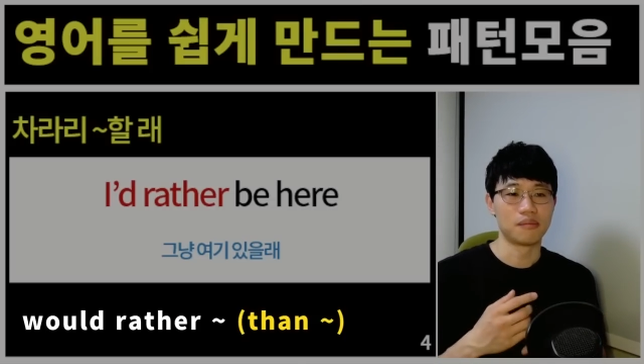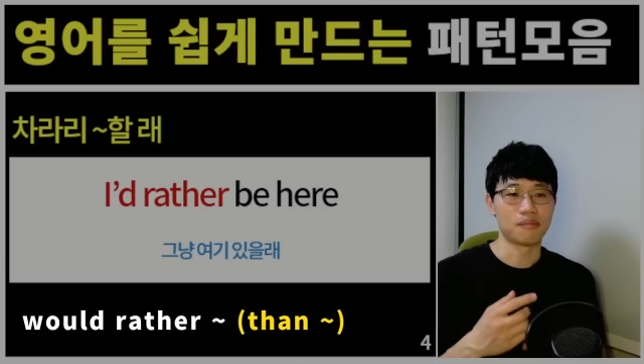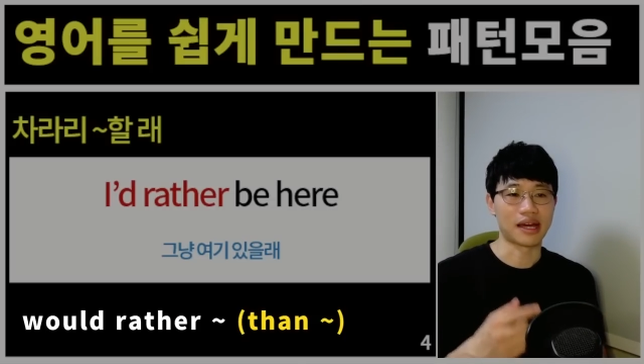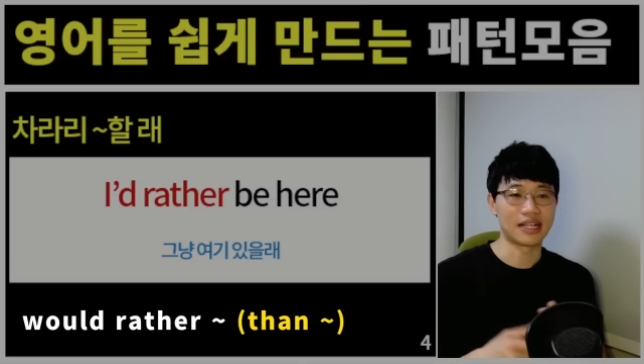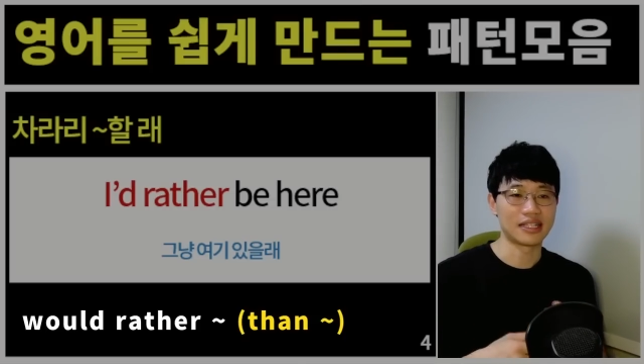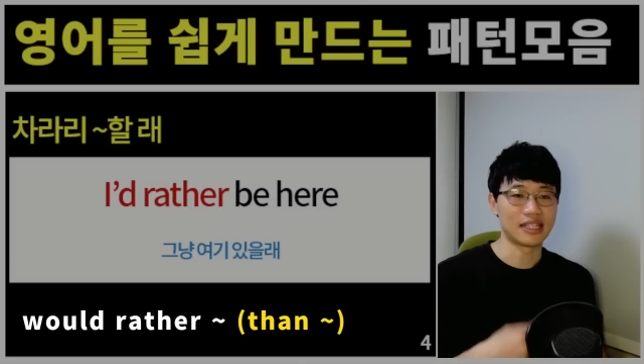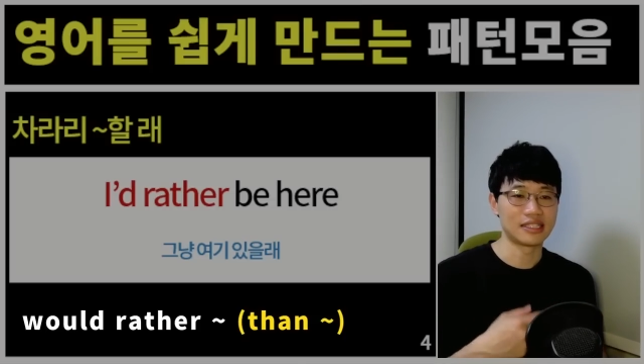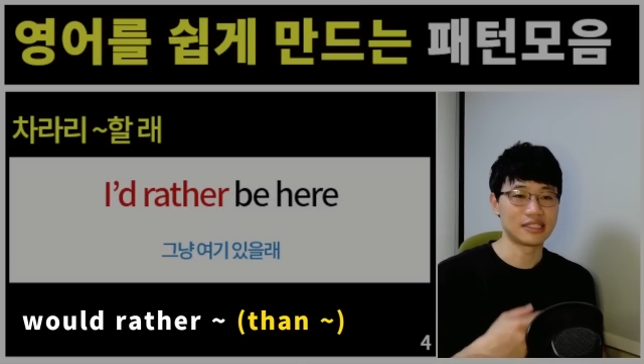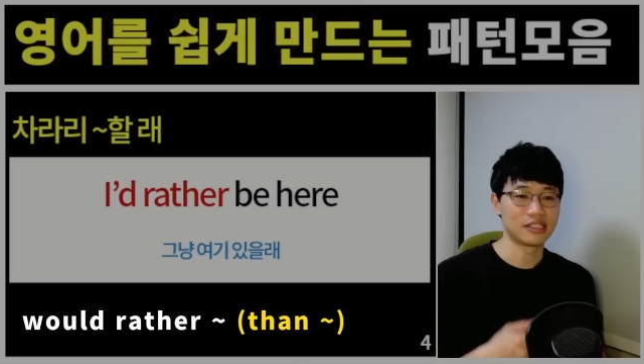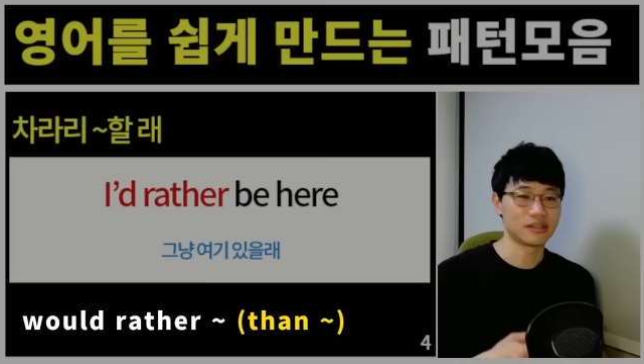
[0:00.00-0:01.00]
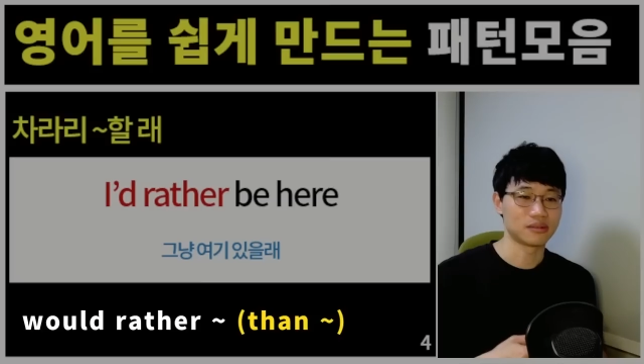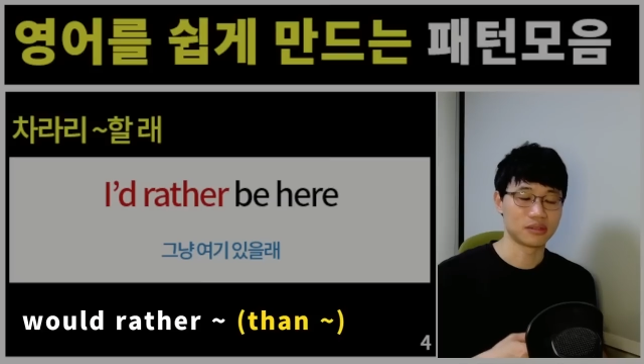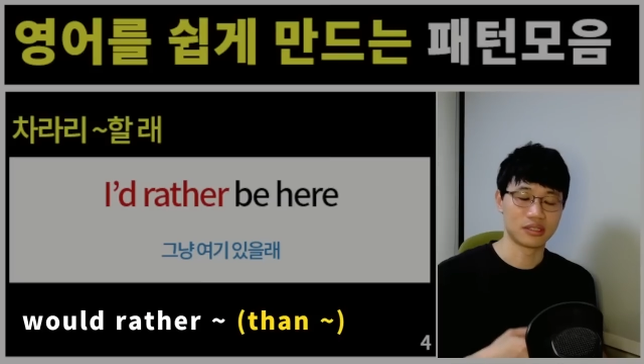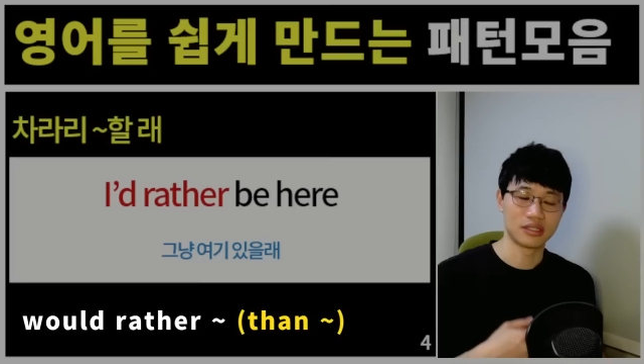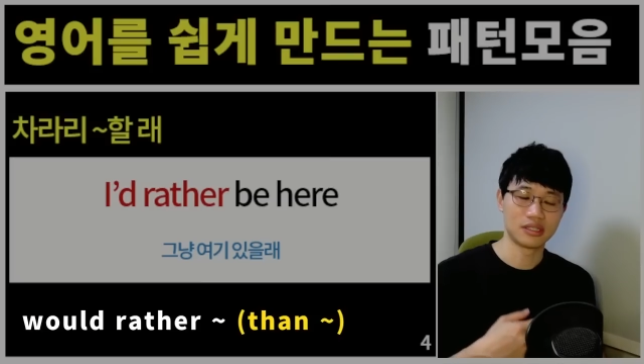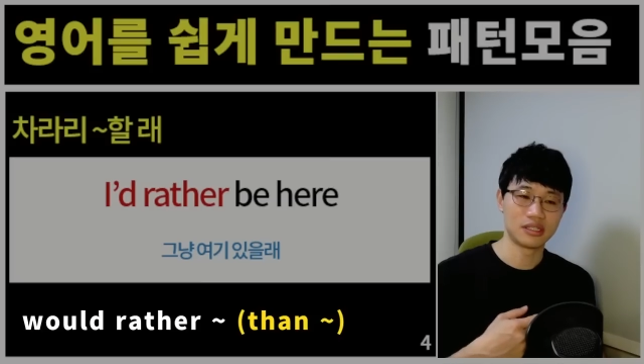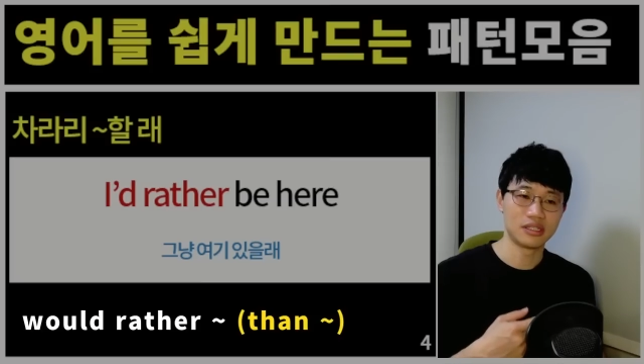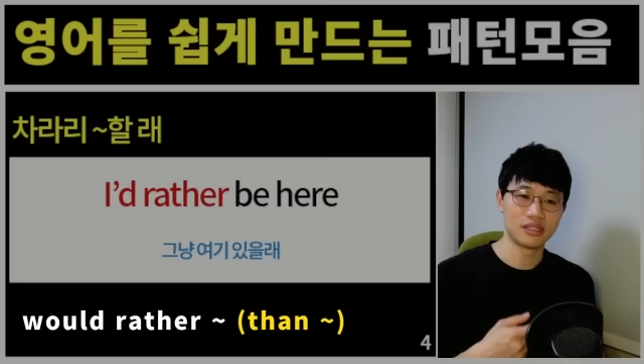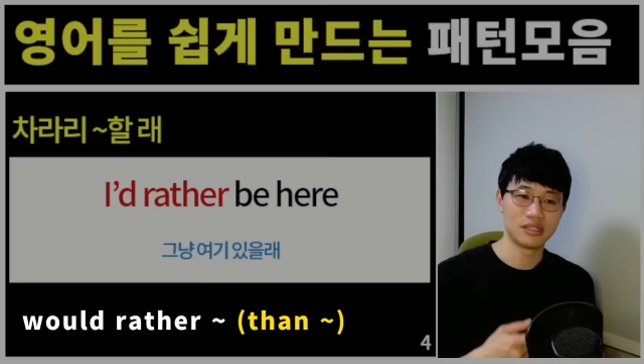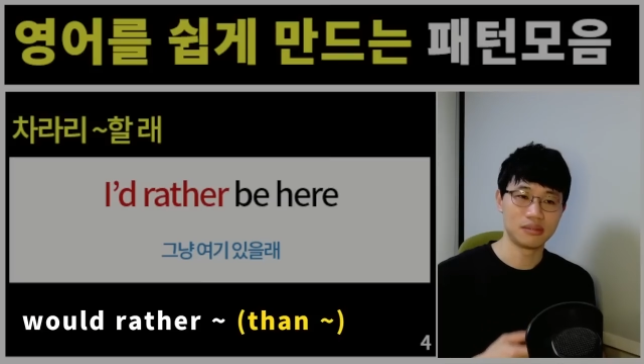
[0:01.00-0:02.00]
말할 때는 늘
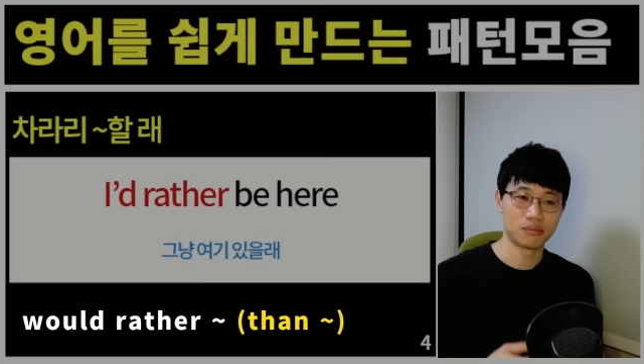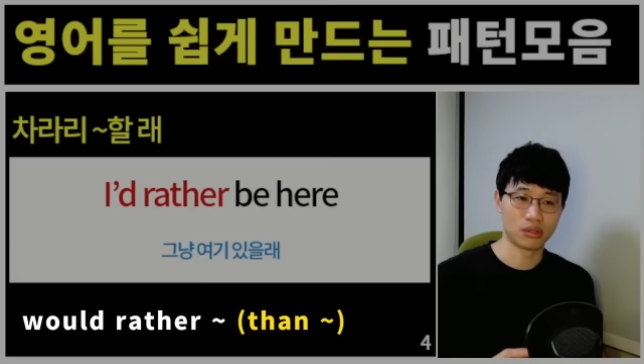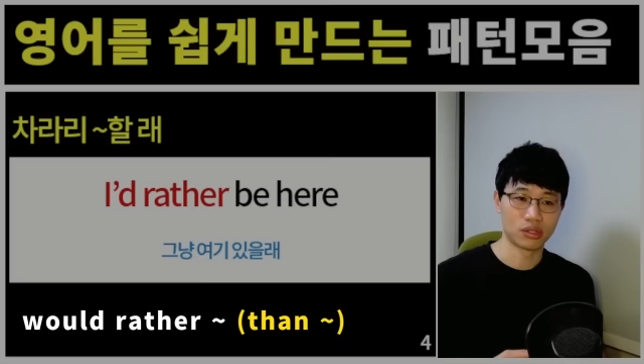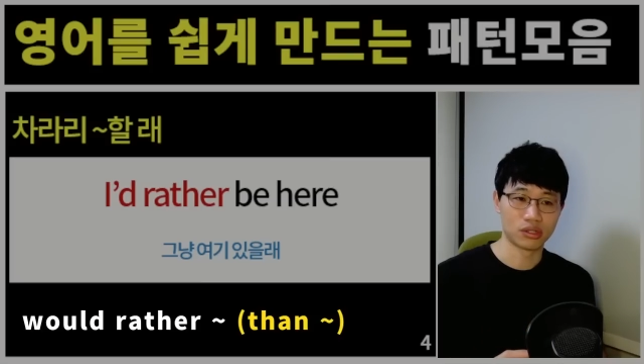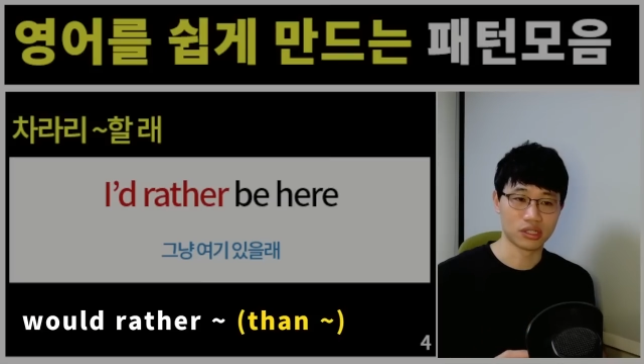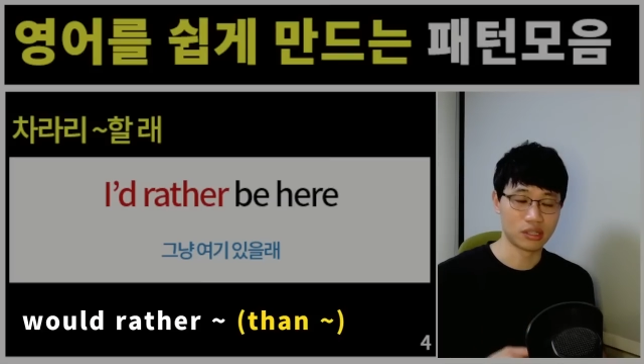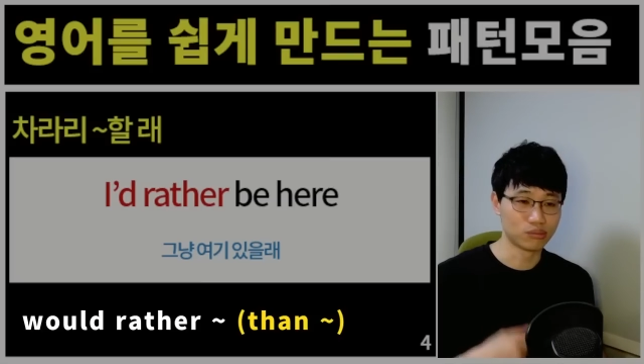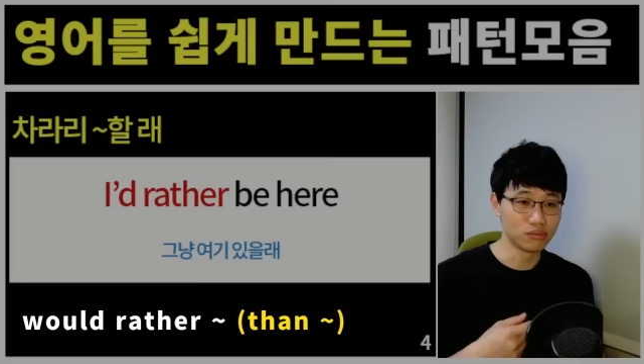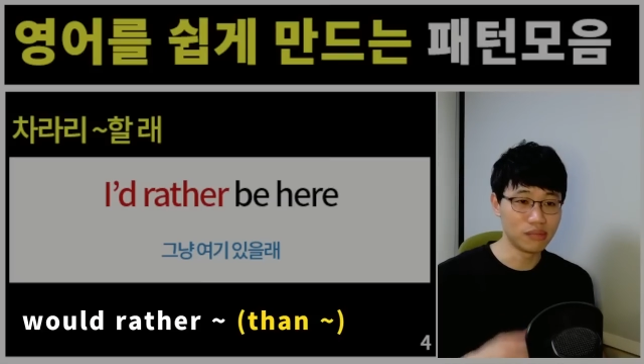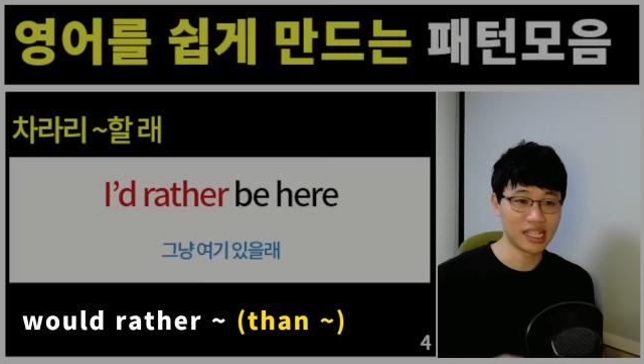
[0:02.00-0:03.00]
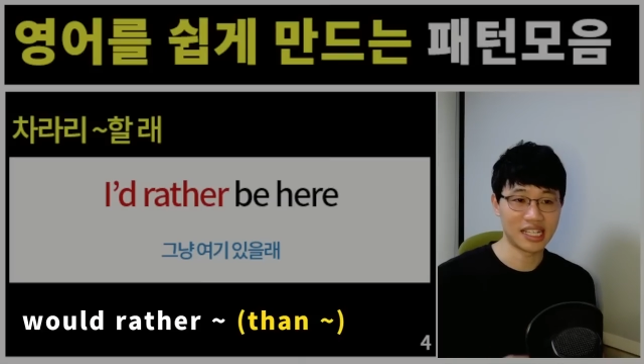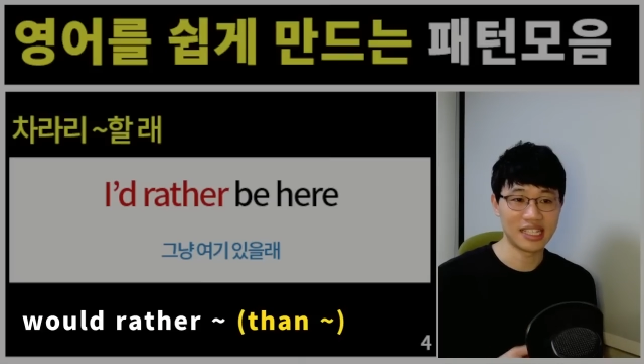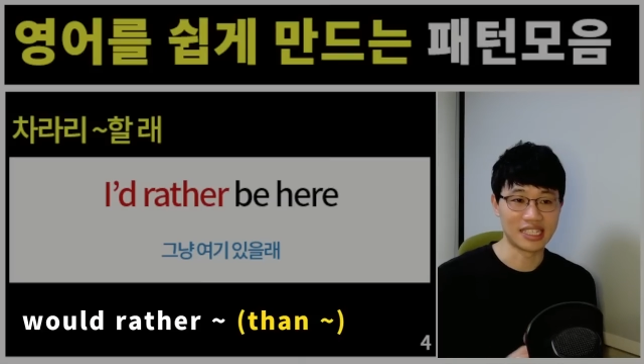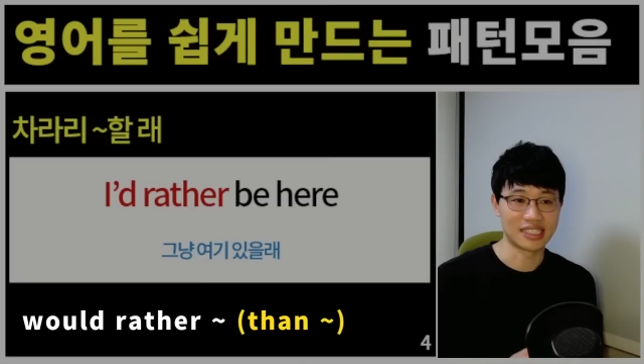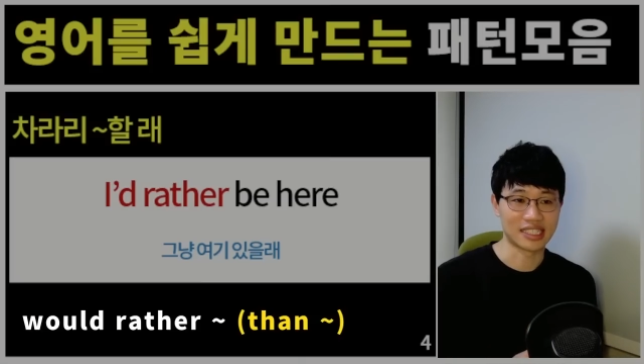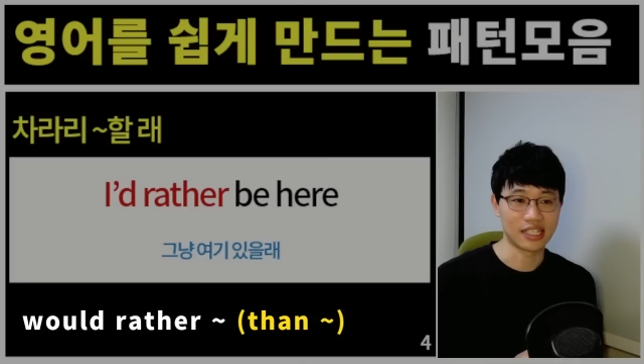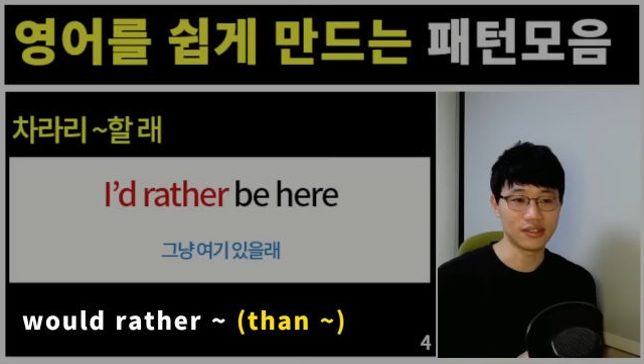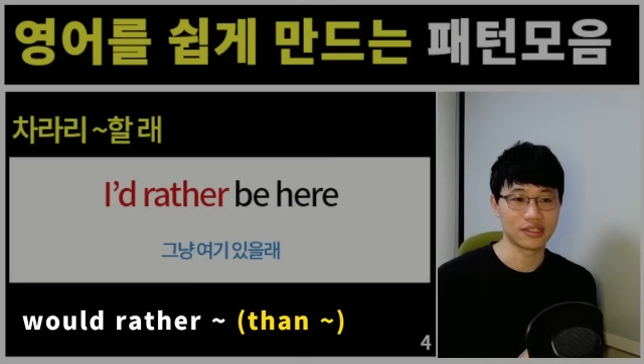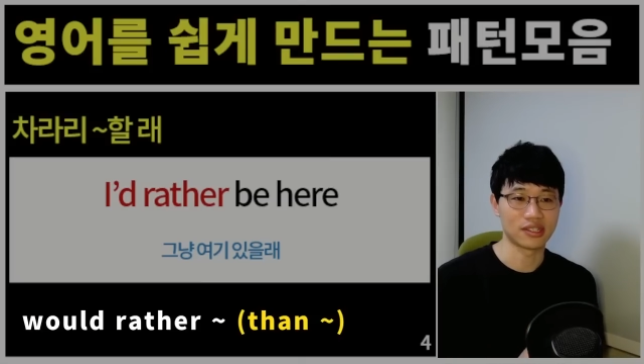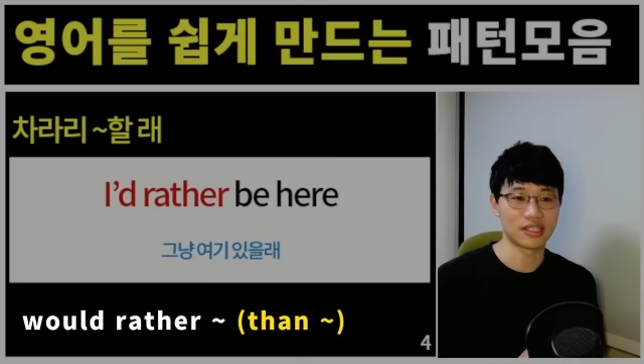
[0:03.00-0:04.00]
뭐 그런 문맥이라는 게 있잖아요
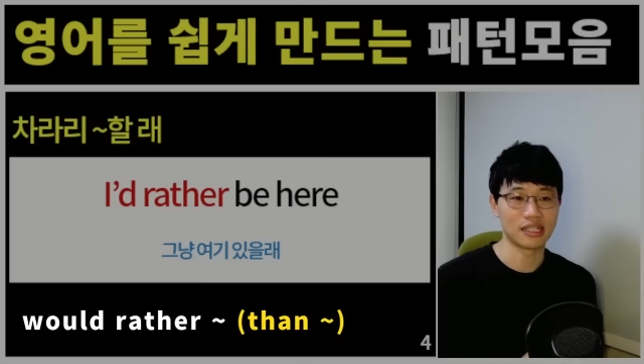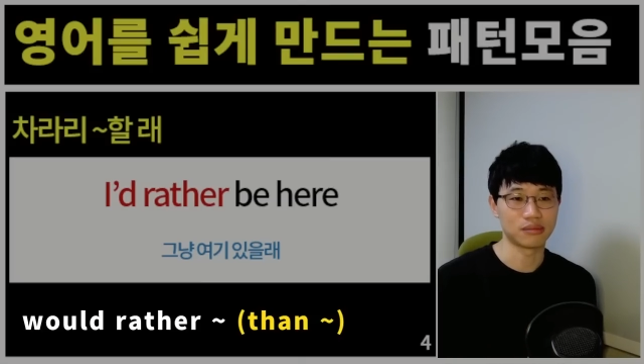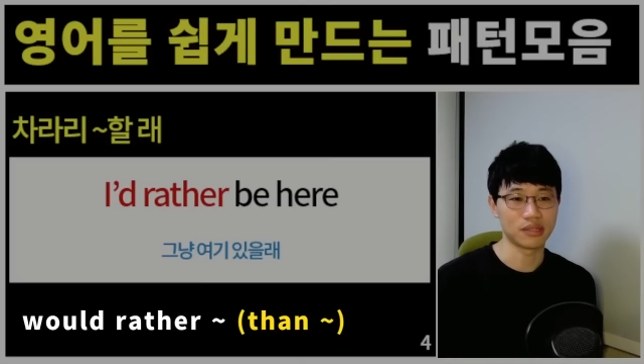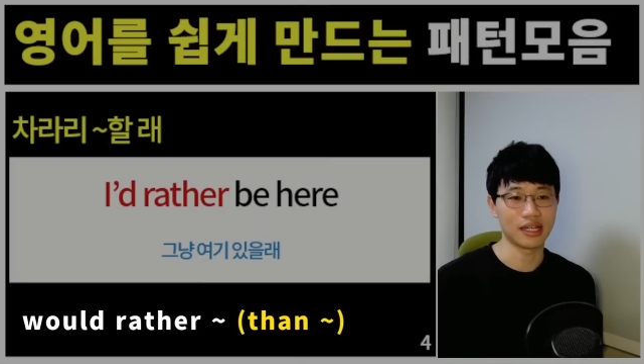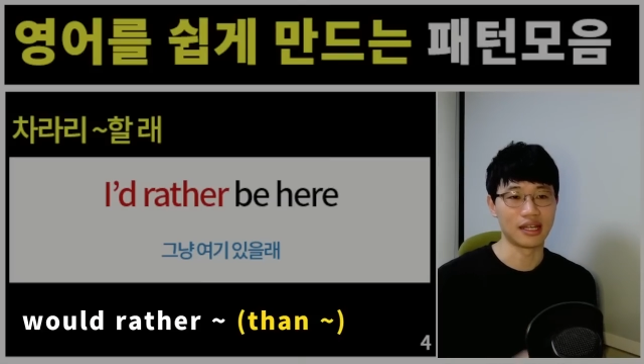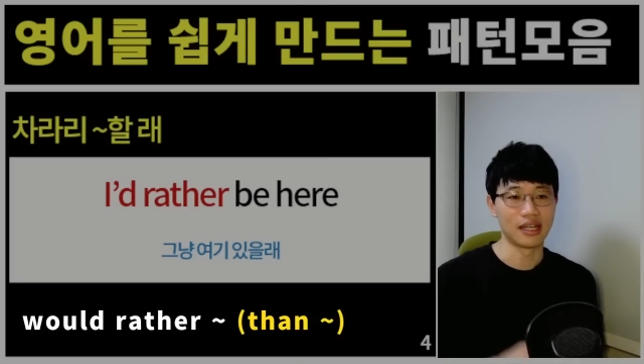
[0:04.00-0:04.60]
그렇기 때문에